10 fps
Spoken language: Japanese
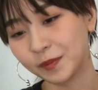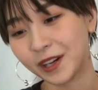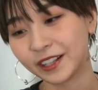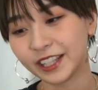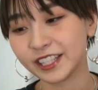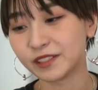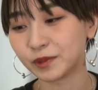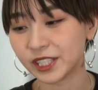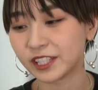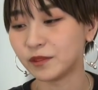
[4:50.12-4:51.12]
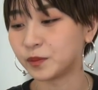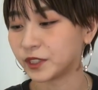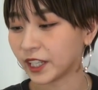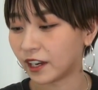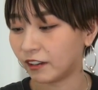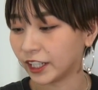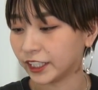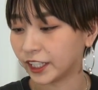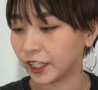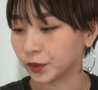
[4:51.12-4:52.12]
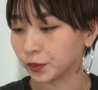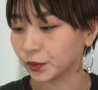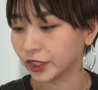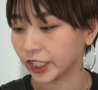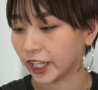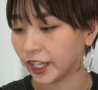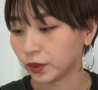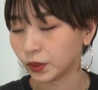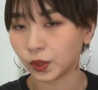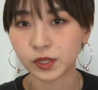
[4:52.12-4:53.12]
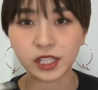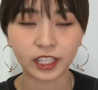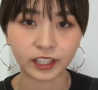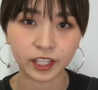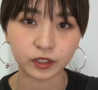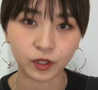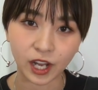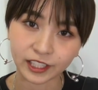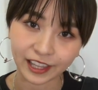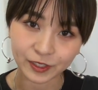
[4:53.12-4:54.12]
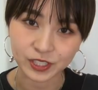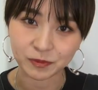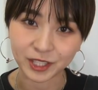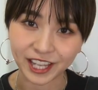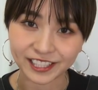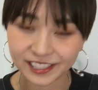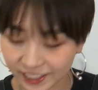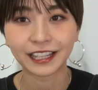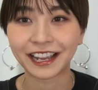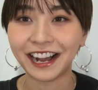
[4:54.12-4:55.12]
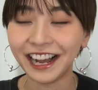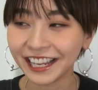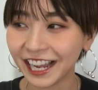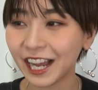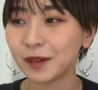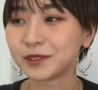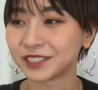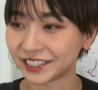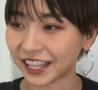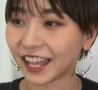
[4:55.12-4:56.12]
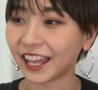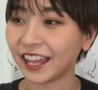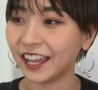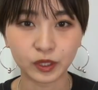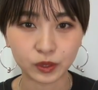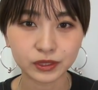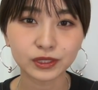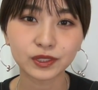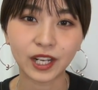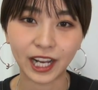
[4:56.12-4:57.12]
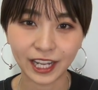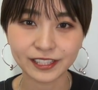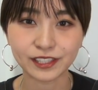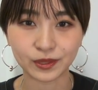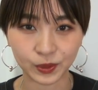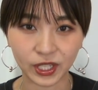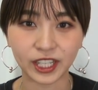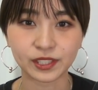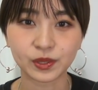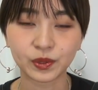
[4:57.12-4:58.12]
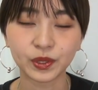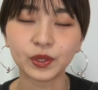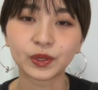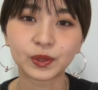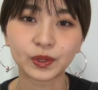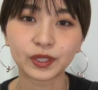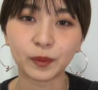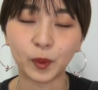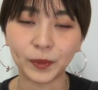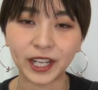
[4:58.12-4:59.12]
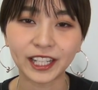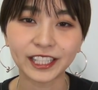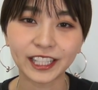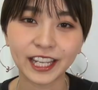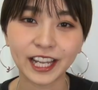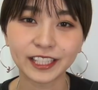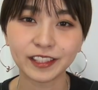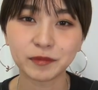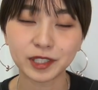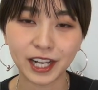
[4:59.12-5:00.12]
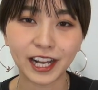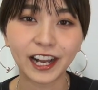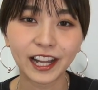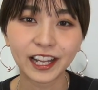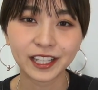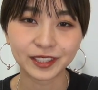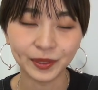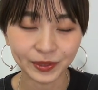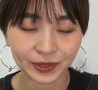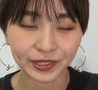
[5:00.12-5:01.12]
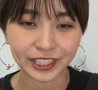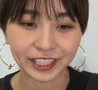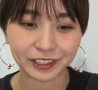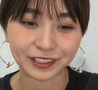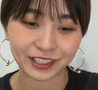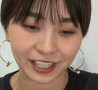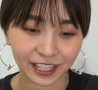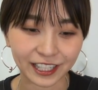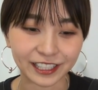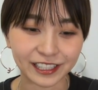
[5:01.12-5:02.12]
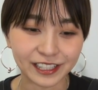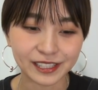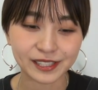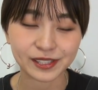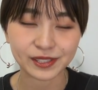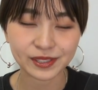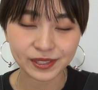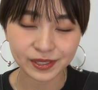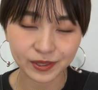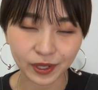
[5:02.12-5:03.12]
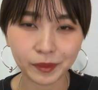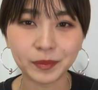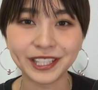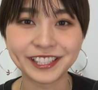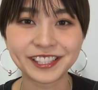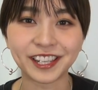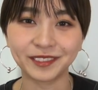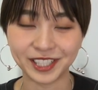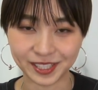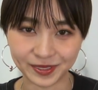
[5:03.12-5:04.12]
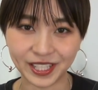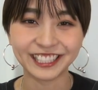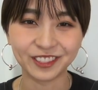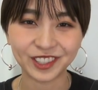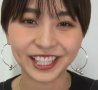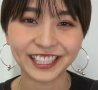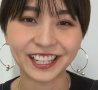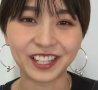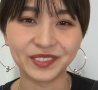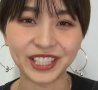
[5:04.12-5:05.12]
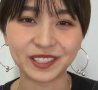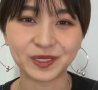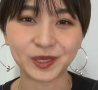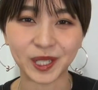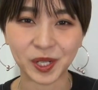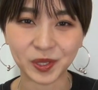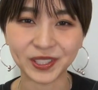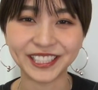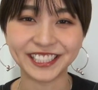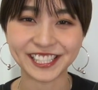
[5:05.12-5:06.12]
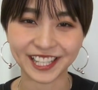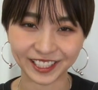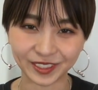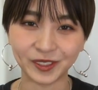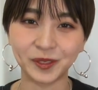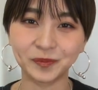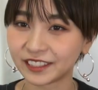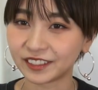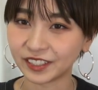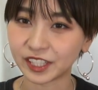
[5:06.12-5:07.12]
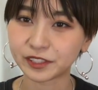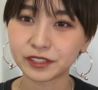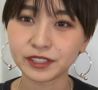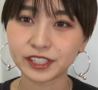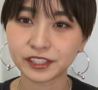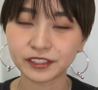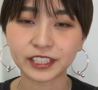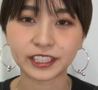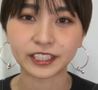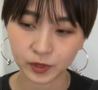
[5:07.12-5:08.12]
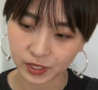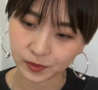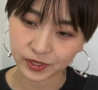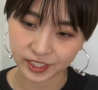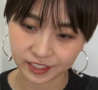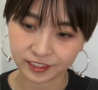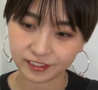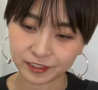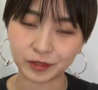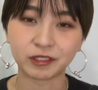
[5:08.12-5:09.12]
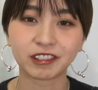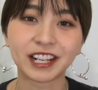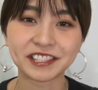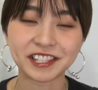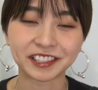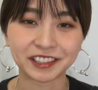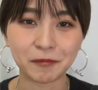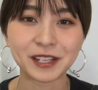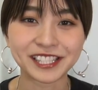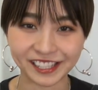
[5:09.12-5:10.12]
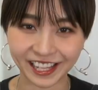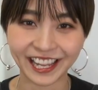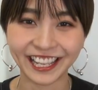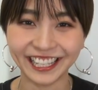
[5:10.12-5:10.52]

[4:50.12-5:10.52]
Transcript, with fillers: てパッケージもねシンプルで可愛いなと思ってどんどん使っていくのが楽しみですなんか iHerb ってロフトとかハンズとかそういうところでも見かけないアイテムがどんどん出てくるからすっごい見入っちゃうんですよね寝ぼけら見てることが多いんですけどなんかねついついポチポチっと買っちゃってますね